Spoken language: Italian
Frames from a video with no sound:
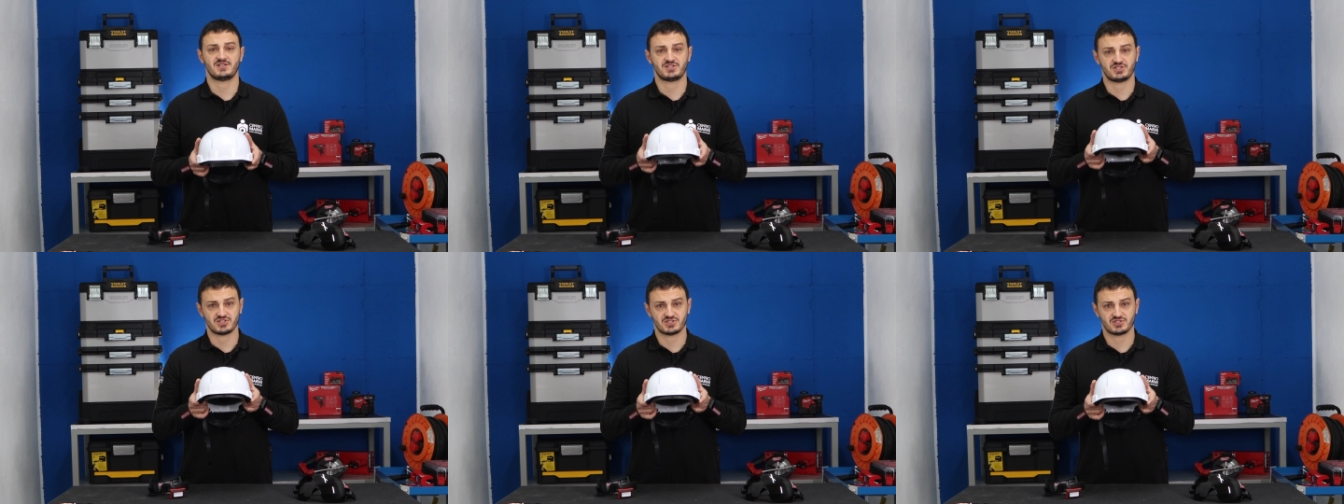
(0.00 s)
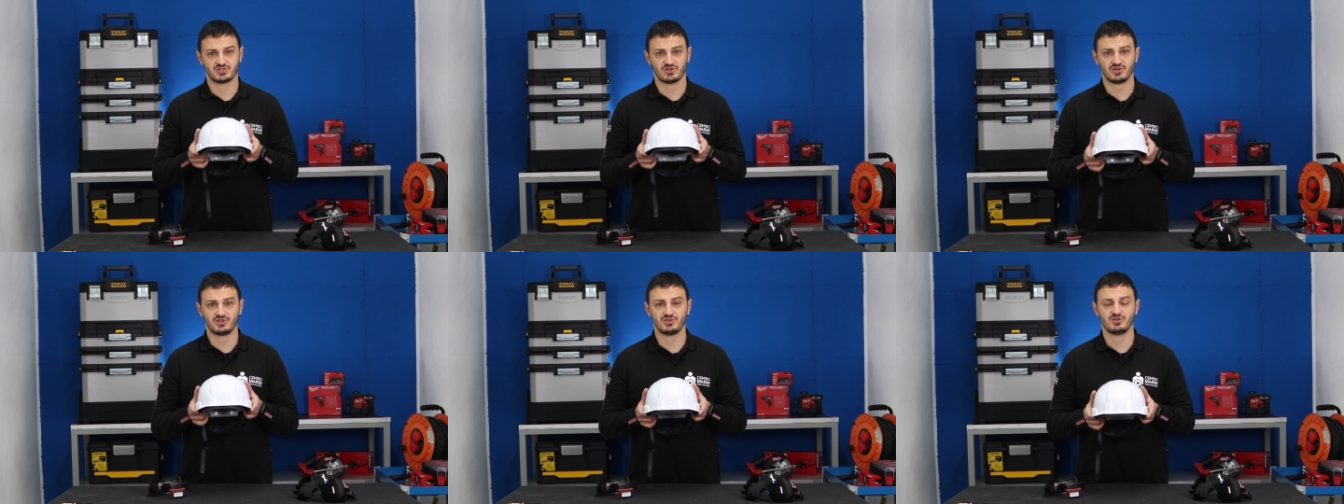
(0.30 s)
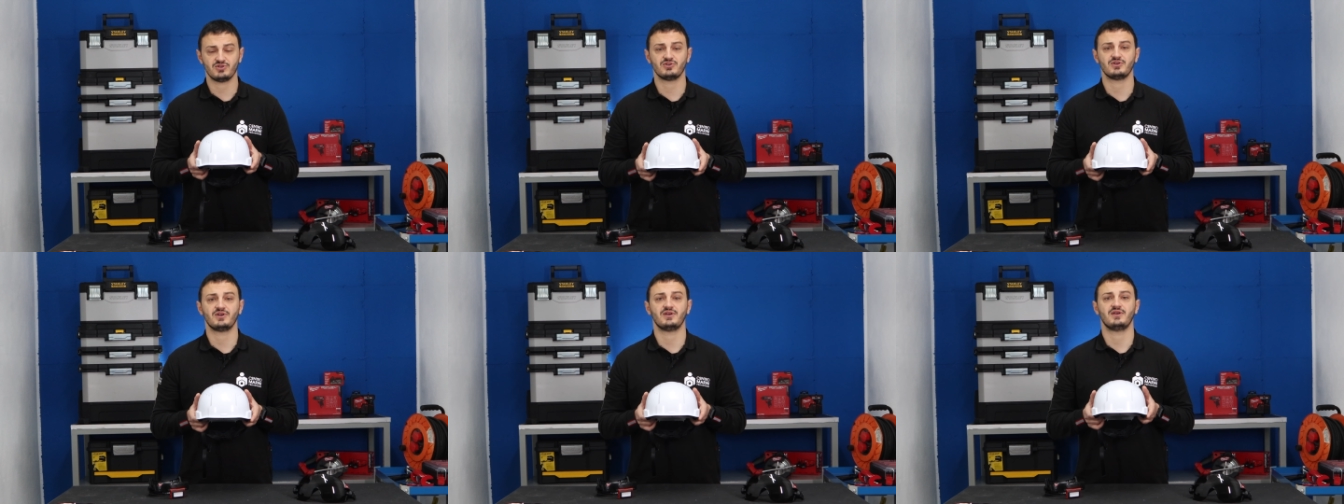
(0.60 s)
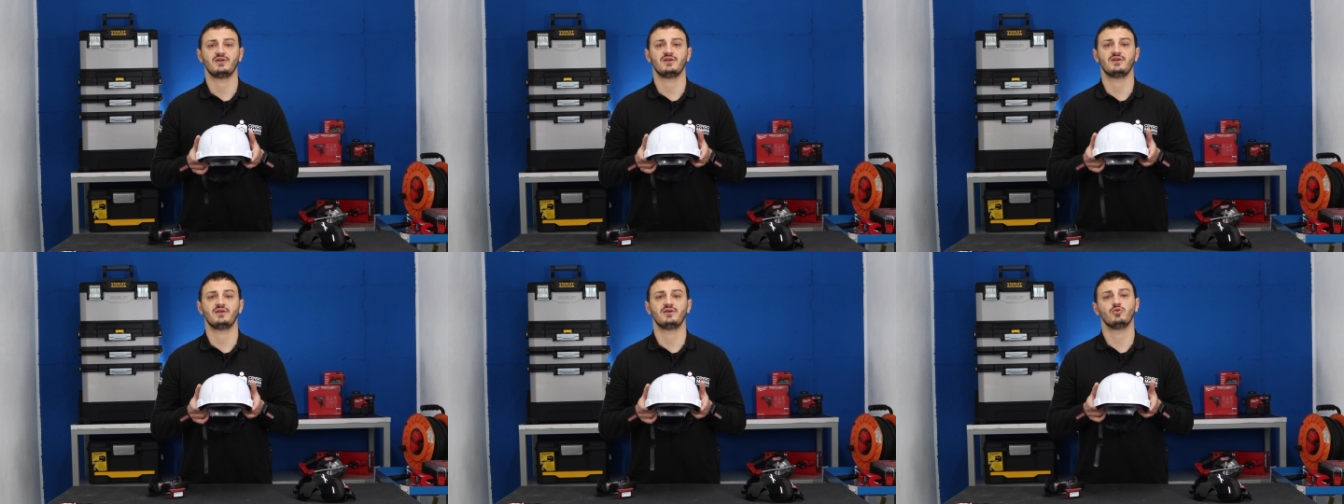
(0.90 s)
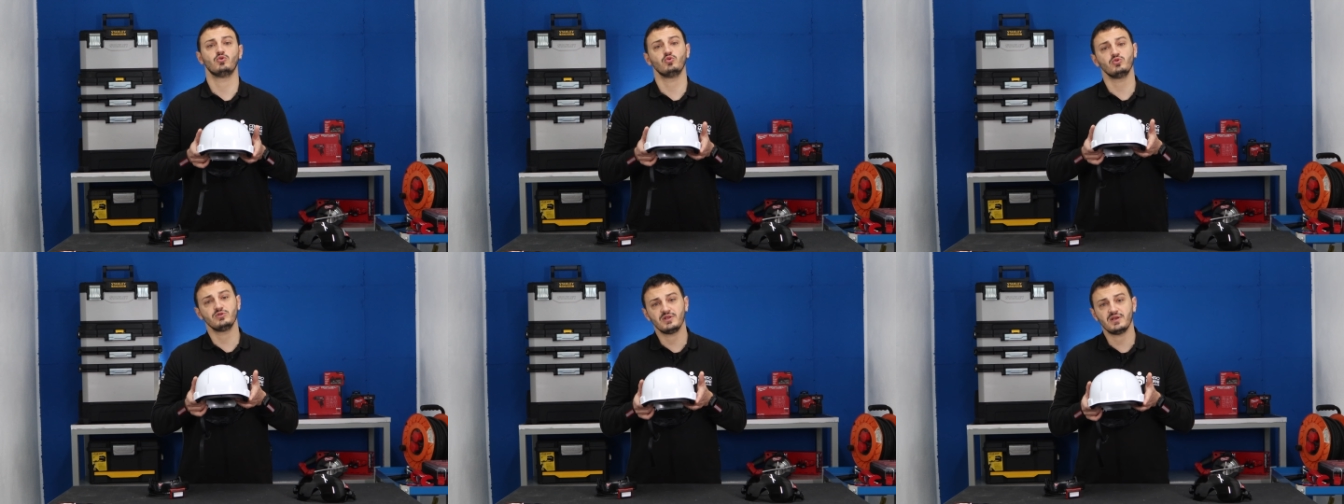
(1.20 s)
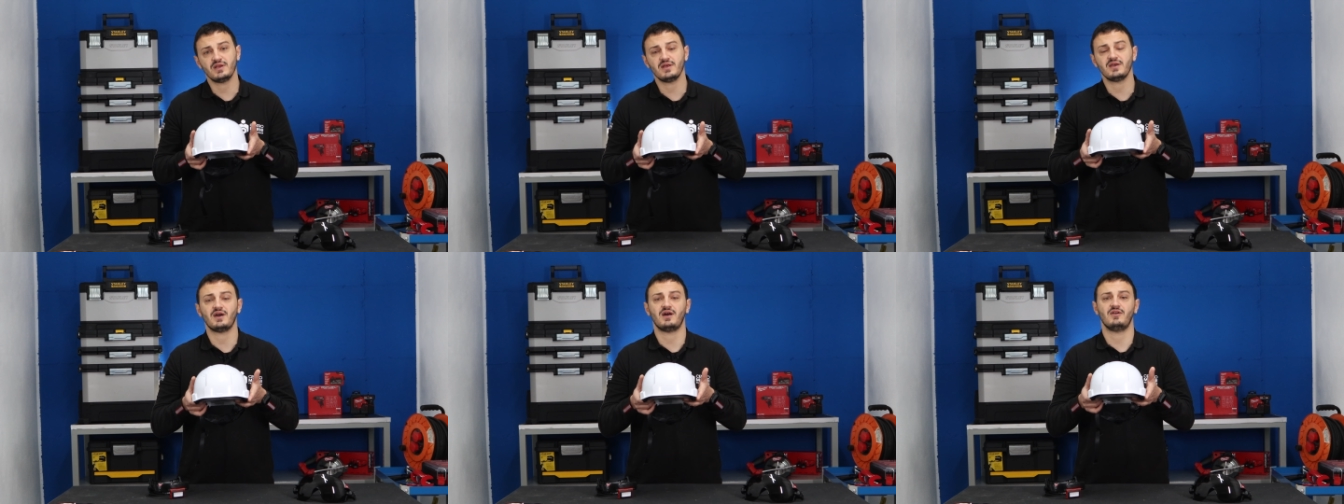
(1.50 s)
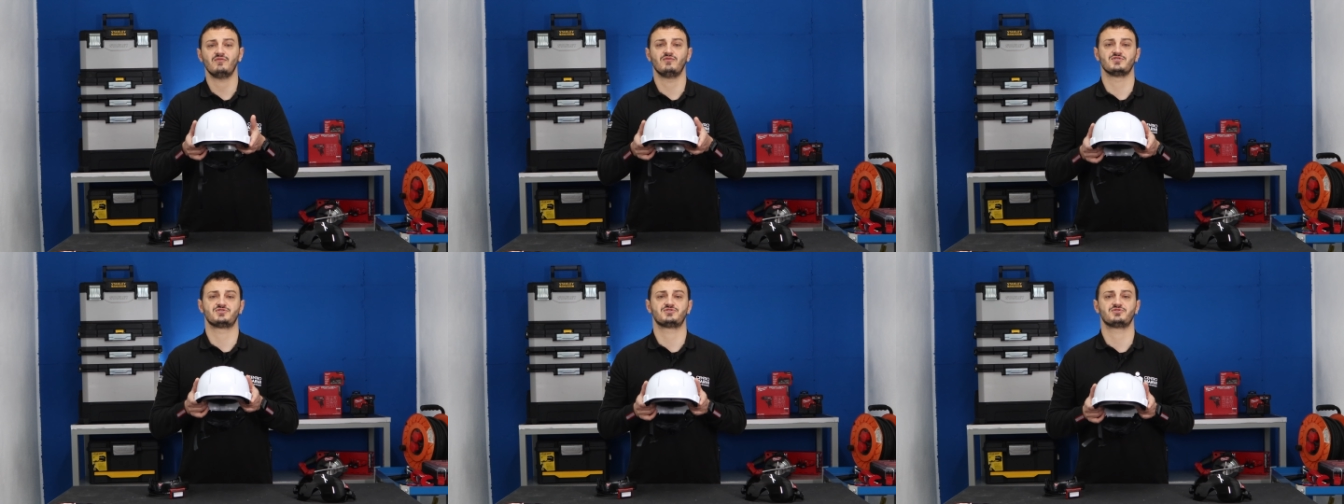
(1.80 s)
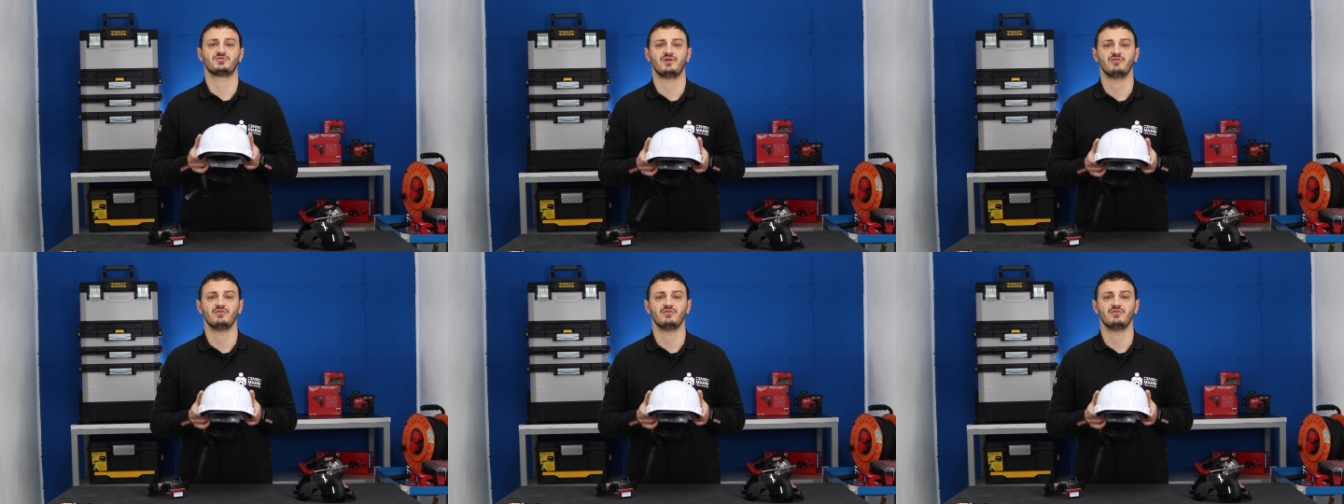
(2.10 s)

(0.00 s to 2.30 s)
accessorio eh, utile al vostro